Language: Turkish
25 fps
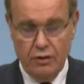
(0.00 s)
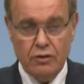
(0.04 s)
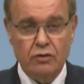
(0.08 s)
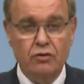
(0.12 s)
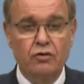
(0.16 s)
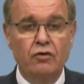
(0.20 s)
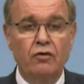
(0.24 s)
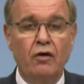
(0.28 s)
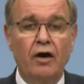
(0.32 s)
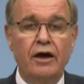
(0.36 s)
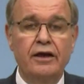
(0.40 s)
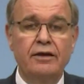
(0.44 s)

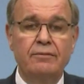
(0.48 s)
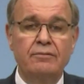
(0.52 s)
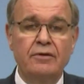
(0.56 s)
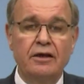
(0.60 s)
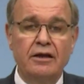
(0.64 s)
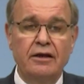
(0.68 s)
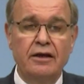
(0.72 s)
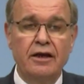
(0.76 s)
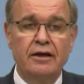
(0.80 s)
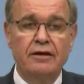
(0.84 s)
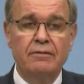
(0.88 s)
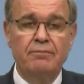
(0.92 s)
Kuvayi
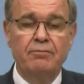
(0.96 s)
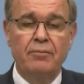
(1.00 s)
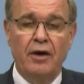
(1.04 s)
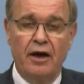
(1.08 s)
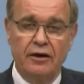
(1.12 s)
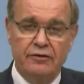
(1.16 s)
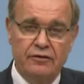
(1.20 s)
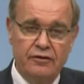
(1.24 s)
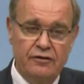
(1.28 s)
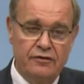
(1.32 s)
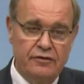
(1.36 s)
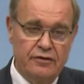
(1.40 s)
Milliye'nin
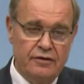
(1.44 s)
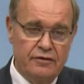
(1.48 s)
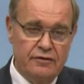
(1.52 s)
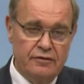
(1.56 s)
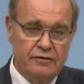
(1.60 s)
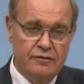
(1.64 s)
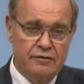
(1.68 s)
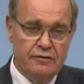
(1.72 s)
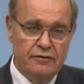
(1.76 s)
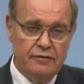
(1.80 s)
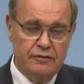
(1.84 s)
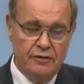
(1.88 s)

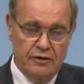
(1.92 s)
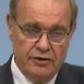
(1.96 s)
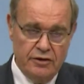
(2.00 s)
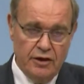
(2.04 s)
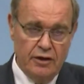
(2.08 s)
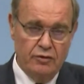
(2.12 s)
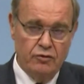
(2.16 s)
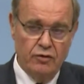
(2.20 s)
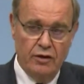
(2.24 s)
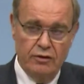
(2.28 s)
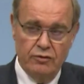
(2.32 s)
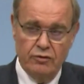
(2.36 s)
partisiyiz.
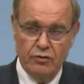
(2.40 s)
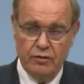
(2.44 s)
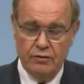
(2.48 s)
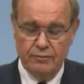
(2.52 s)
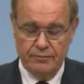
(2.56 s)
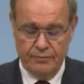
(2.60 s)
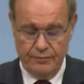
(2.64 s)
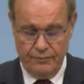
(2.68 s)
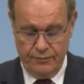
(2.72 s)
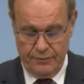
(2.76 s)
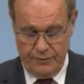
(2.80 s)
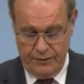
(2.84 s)
Teşekkür ediyorum.
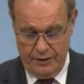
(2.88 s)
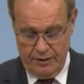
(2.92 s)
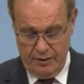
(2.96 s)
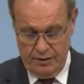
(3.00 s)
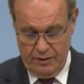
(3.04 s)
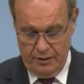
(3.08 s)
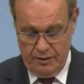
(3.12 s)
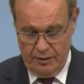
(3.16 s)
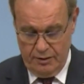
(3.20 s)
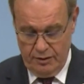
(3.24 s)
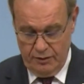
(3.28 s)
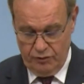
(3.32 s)

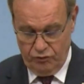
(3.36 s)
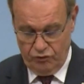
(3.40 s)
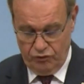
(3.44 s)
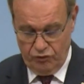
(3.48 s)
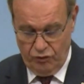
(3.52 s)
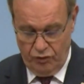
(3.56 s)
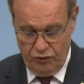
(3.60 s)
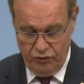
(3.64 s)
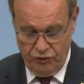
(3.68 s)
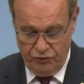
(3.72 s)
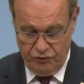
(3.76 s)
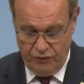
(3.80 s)

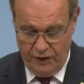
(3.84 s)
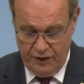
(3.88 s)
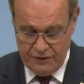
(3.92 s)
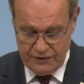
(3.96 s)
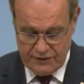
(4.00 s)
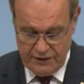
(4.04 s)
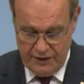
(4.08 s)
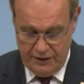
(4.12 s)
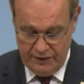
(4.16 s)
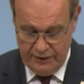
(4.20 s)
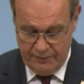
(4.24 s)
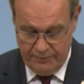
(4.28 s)
Sorunuz varsa
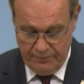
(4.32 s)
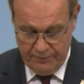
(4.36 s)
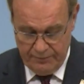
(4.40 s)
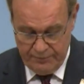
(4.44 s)
alayım.